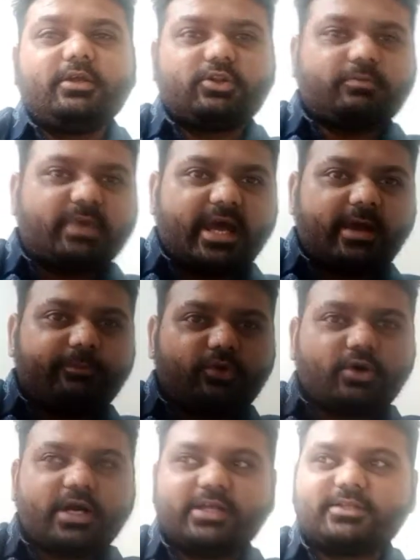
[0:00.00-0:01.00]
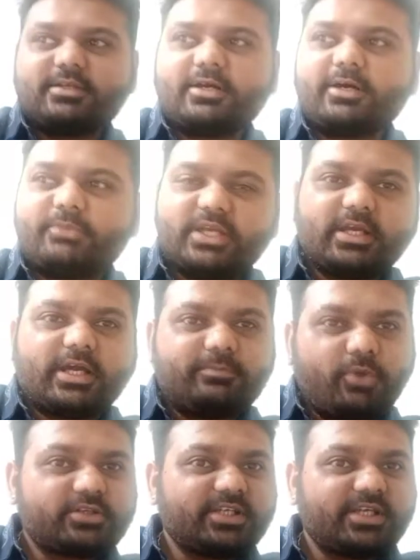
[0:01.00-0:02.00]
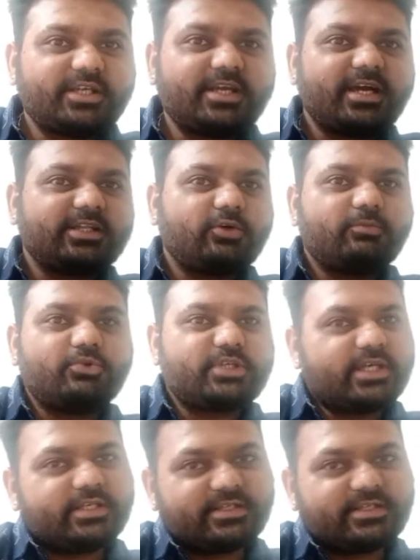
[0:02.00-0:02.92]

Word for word: तो मैं आपको आज अपनी अनबॉक्सिंग दिखाता हूँ मुझे